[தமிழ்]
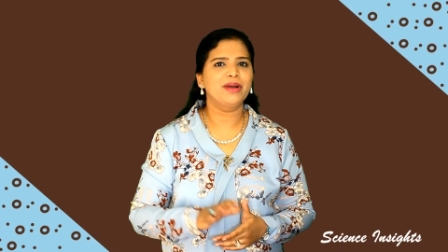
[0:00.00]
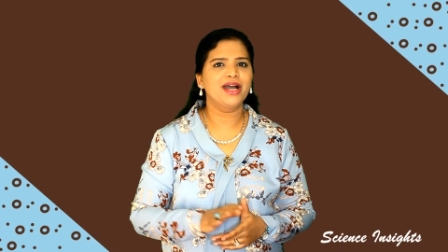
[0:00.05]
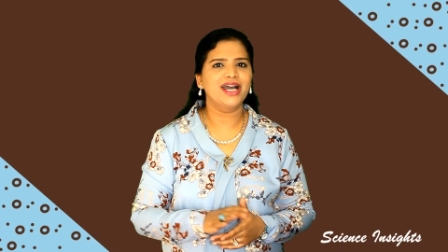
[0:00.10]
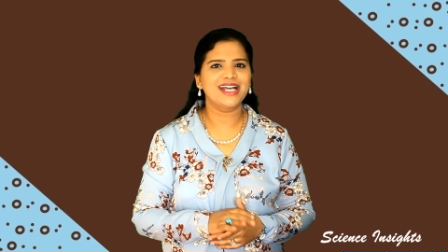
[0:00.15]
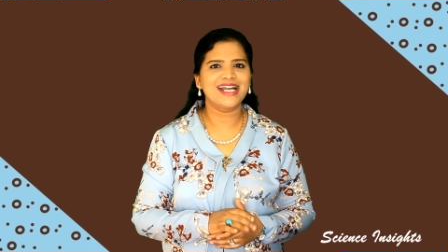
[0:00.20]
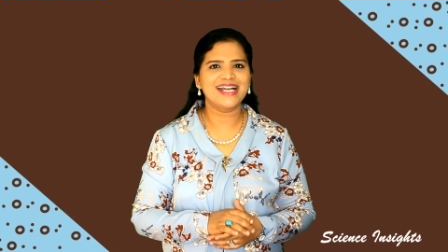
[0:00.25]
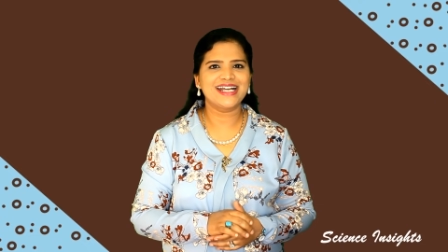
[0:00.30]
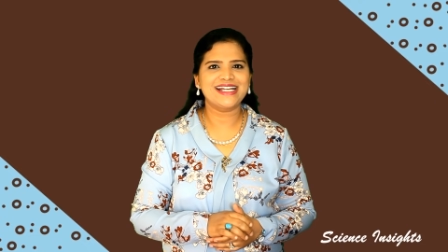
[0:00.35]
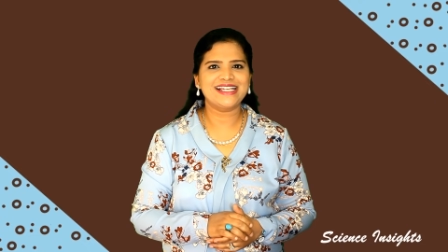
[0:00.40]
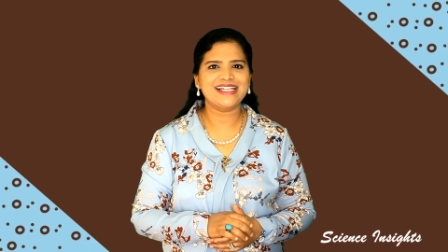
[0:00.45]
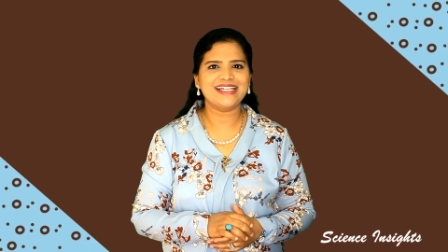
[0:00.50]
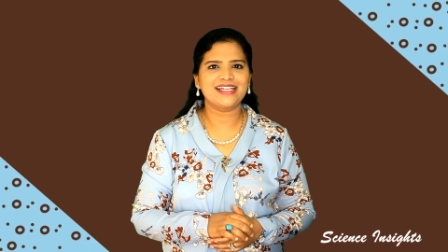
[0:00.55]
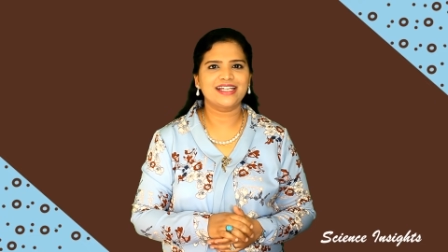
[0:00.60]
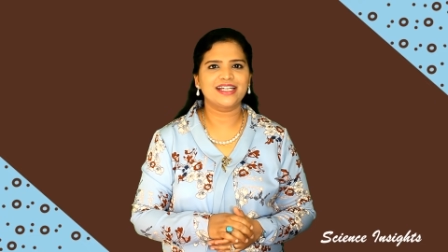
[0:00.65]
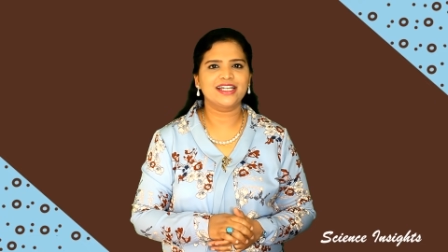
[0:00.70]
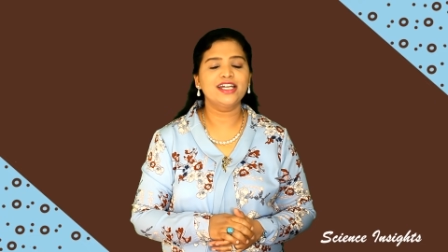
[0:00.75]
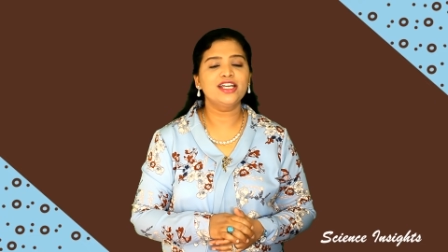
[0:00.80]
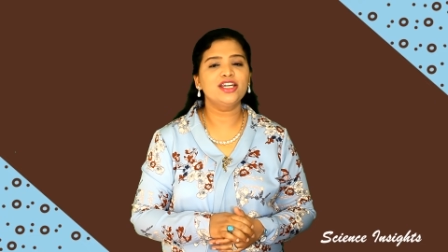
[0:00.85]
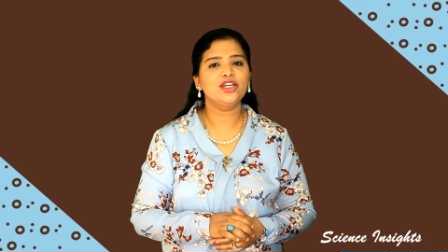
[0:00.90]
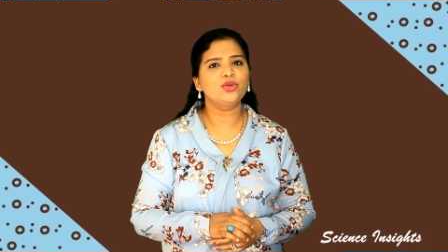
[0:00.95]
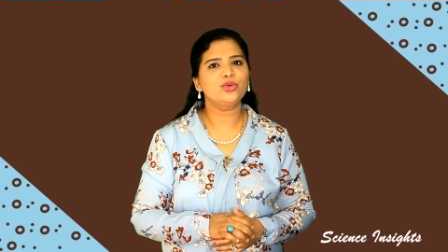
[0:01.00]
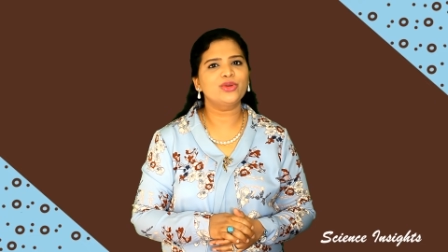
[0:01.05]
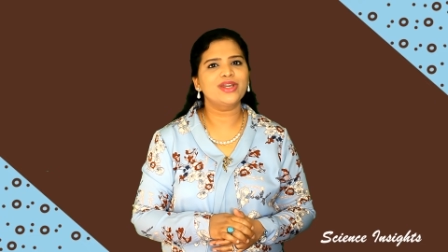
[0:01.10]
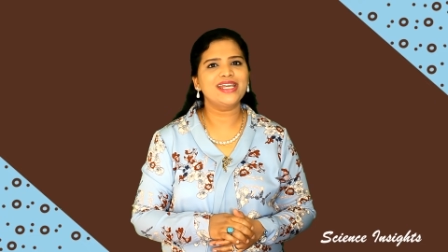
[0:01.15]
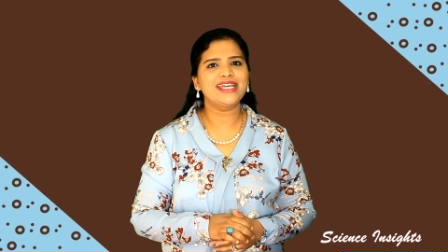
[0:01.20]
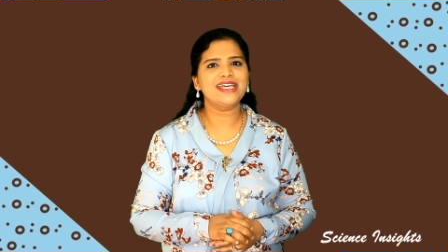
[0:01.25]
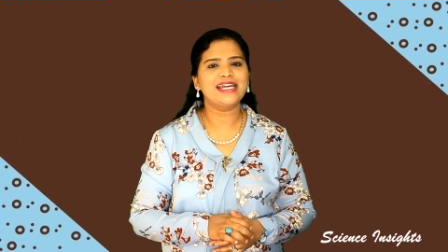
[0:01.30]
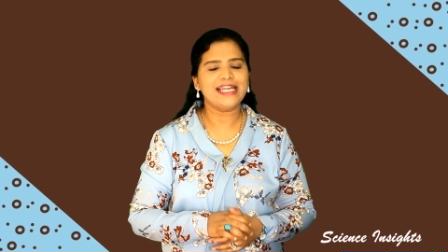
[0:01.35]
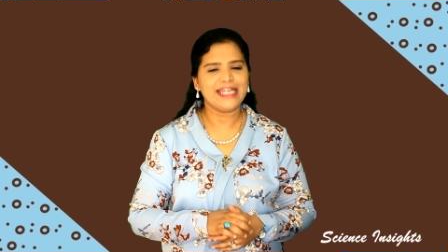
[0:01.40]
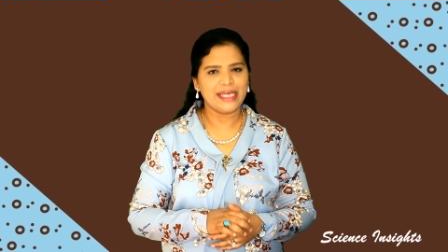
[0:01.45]
பாகங்கள் இருக்கு
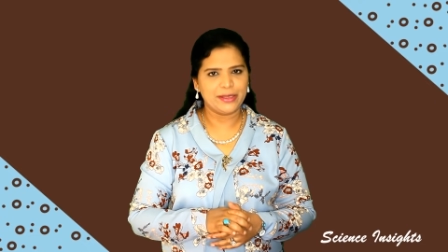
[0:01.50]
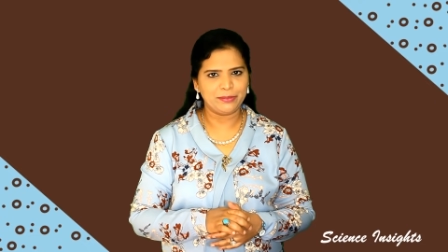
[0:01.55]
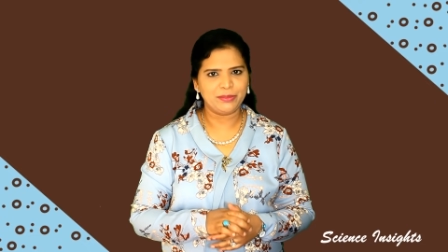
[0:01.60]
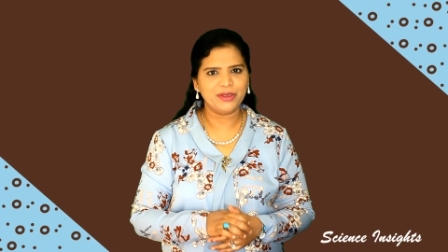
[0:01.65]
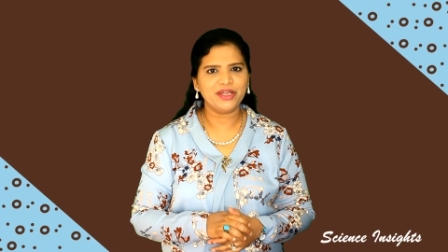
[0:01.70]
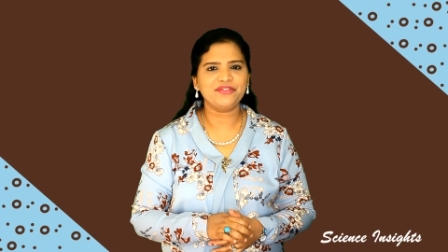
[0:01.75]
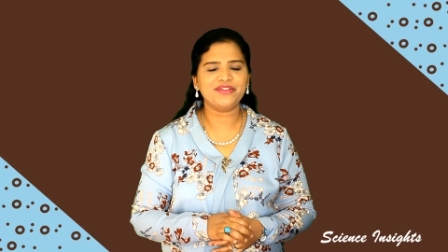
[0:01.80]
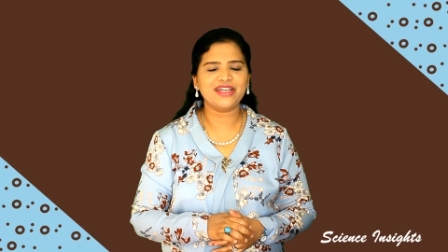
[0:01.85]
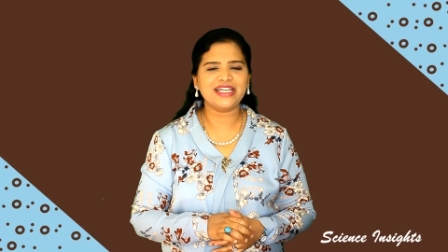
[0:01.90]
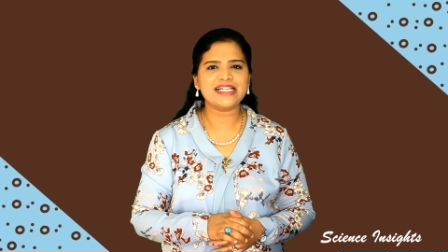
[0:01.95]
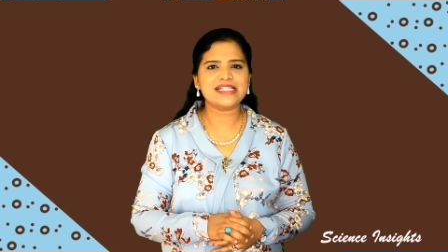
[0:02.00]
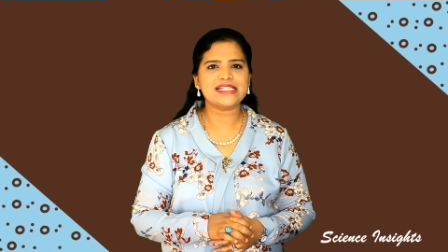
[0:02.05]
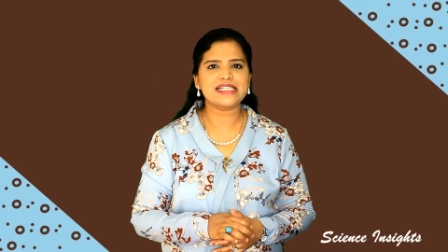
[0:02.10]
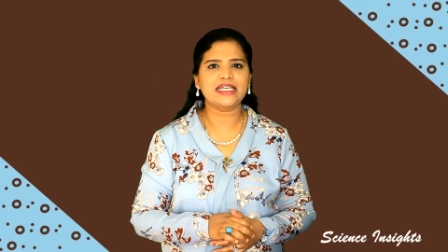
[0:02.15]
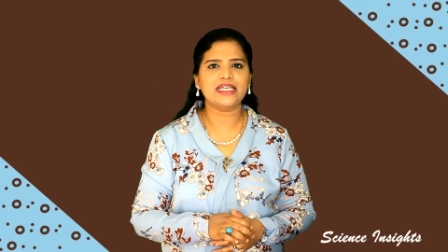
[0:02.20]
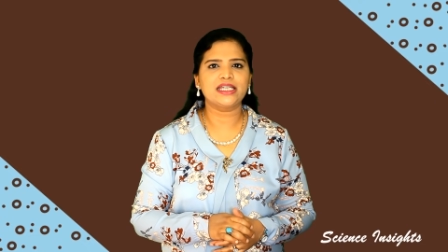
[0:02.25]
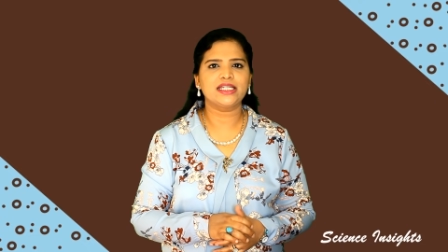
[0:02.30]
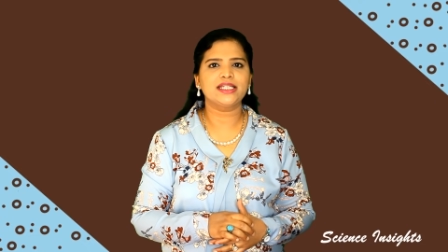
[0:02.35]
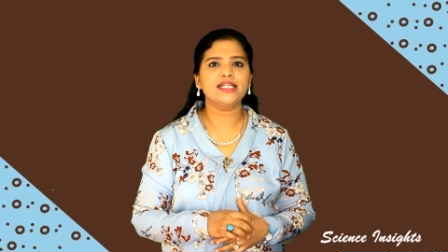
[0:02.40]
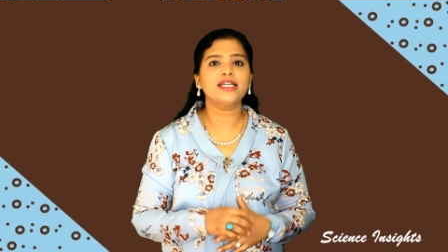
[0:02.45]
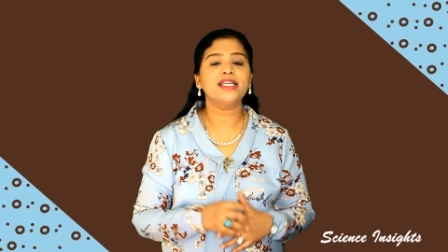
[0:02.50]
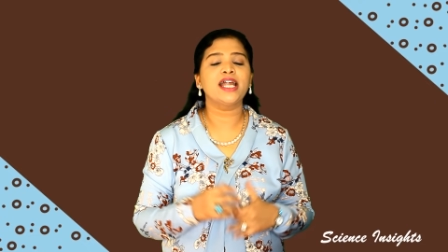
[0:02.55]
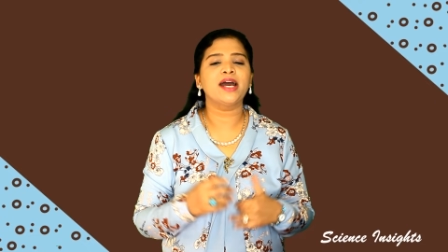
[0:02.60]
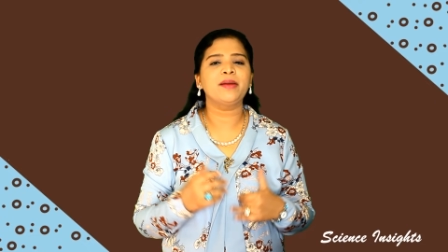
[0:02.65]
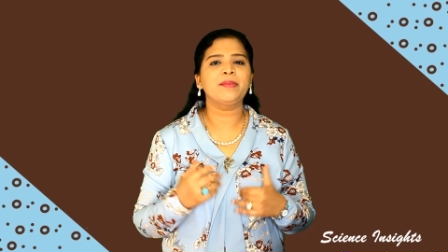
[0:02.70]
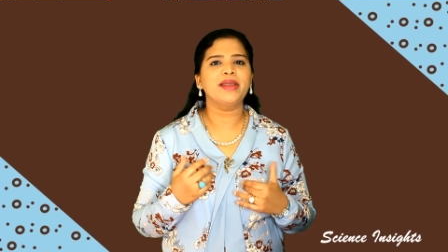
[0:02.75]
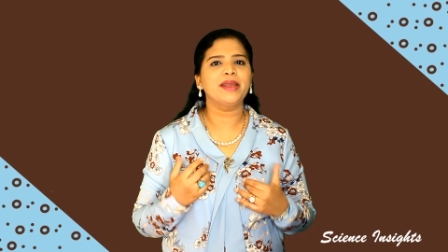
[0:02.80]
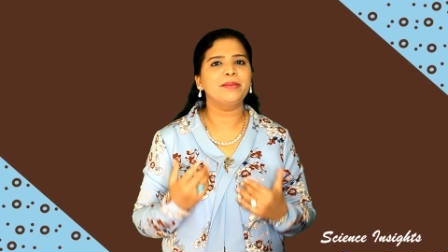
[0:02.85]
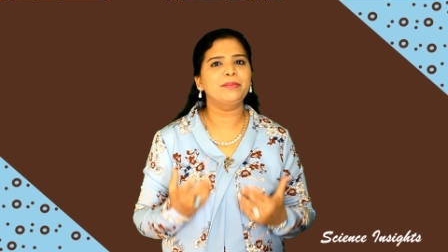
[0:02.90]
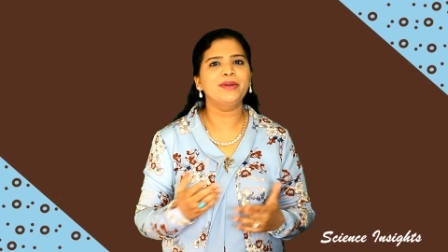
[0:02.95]
நுரையீரல் எப்படி வேலை செய்யுது
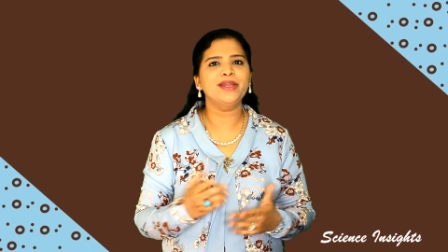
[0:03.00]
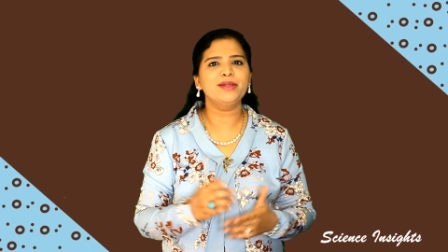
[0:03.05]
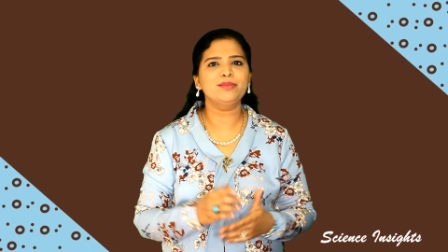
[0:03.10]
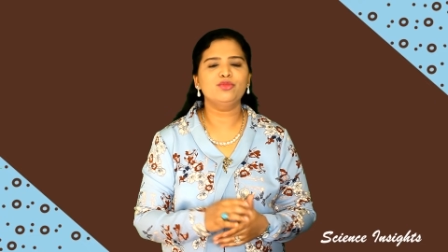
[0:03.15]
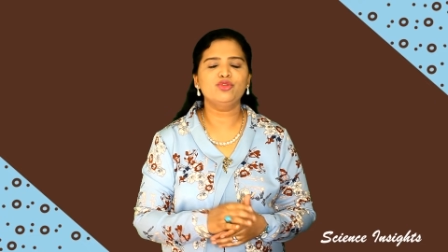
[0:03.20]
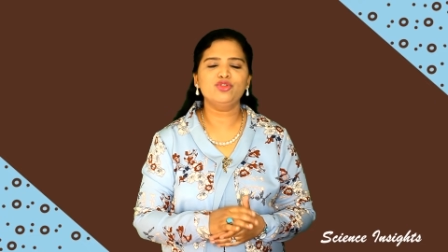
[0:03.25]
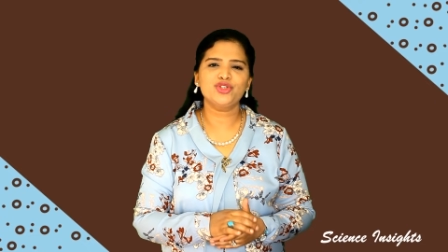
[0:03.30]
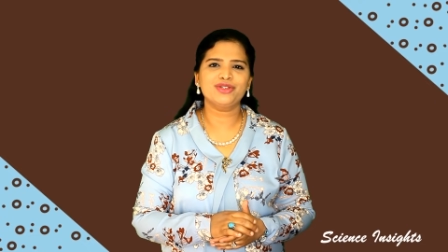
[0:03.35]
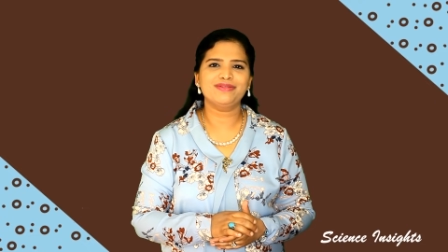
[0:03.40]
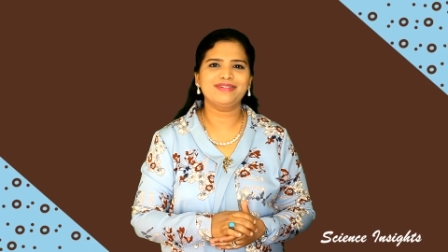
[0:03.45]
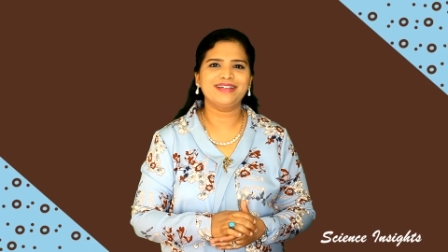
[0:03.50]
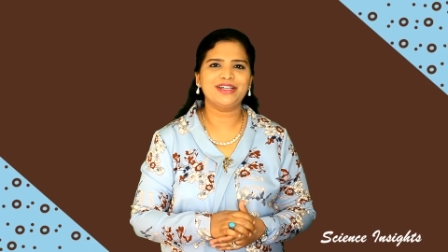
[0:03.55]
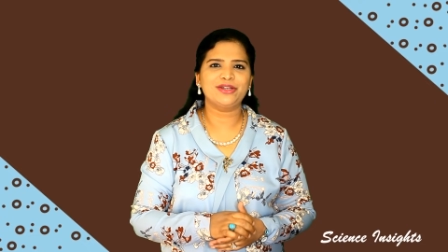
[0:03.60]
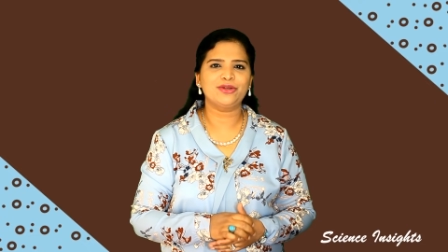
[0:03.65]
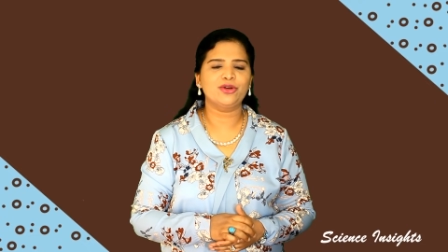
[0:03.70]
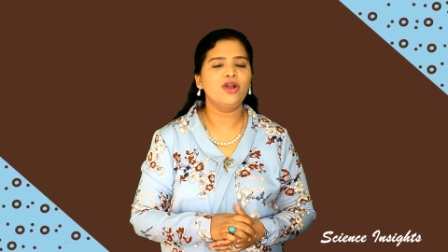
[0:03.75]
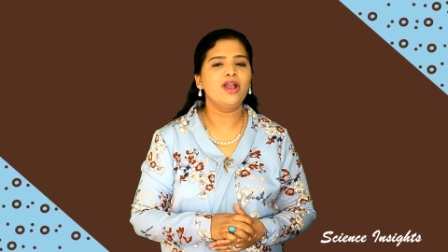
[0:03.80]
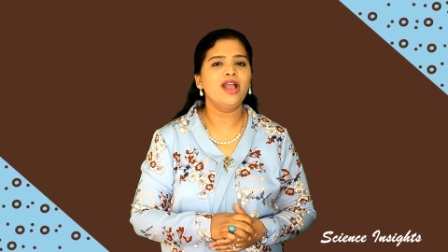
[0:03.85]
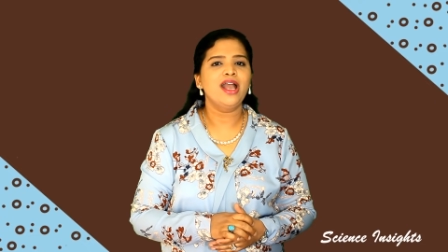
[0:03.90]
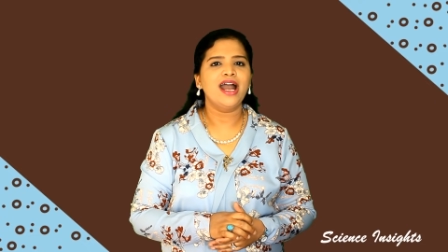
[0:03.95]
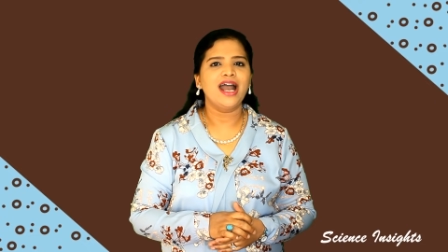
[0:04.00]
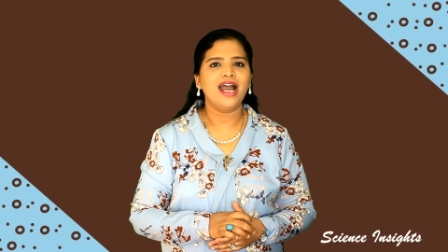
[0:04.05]
நாம எப்படி மூச்சு விடுறோம்